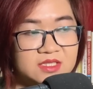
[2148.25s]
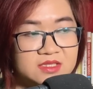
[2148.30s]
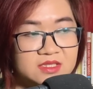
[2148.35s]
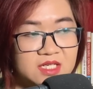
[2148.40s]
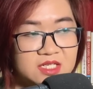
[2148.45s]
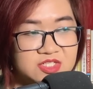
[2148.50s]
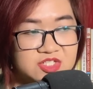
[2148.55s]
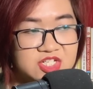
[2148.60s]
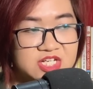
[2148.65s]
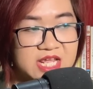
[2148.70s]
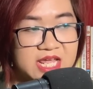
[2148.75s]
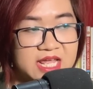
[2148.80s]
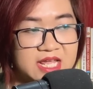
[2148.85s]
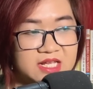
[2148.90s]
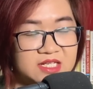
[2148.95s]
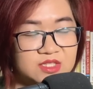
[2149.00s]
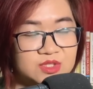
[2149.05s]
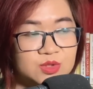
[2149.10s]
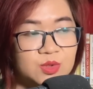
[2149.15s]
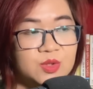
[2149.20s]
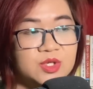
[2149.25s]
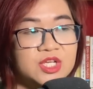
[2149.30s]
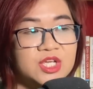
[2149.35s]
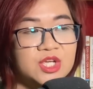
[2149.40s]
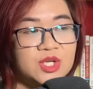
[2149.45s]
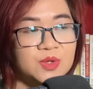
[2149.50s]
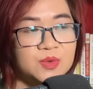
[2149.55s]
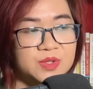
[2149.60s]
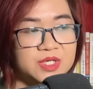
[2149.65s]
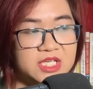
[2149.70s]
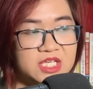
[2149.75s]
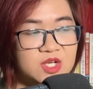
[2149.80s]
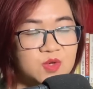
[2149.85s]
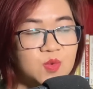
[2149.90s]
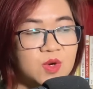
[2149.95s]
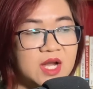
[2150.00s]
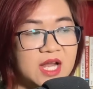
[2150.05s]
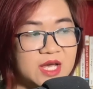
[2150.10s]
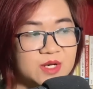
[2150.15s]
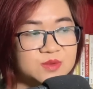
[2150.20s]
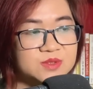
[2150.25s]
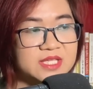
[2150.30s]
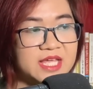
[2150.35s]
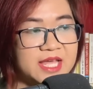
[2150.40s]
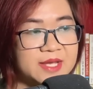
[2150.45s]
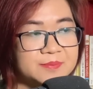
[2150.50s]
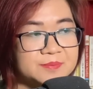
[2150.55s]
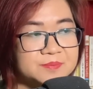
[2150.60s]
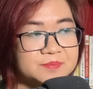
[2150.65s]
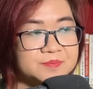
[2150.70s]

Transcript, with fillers: Thật ra tôi hiểu ý của lão ta.